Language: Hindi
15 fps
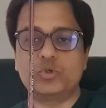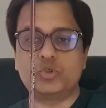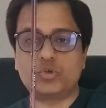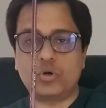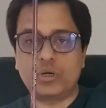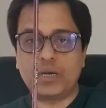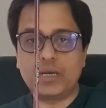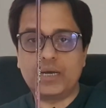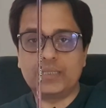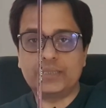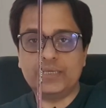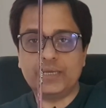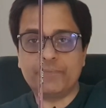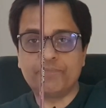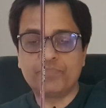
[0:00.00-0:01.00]
आपको शॉट
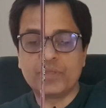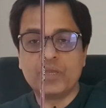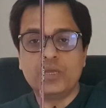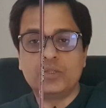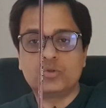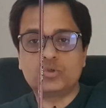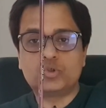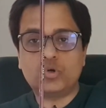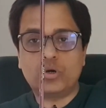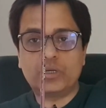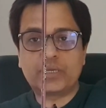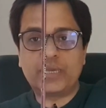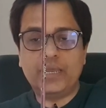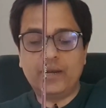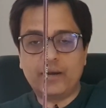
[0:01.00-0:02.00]
लगाते हैं तो
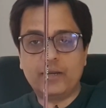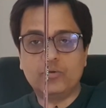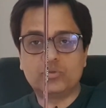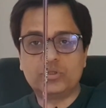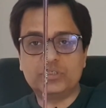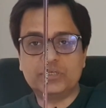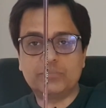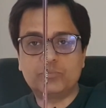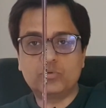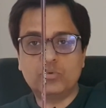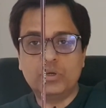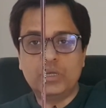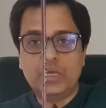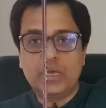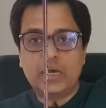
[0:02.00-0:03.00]
शॉट खेल रहे होते हैं जब
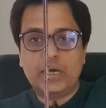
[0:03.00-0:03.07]
तो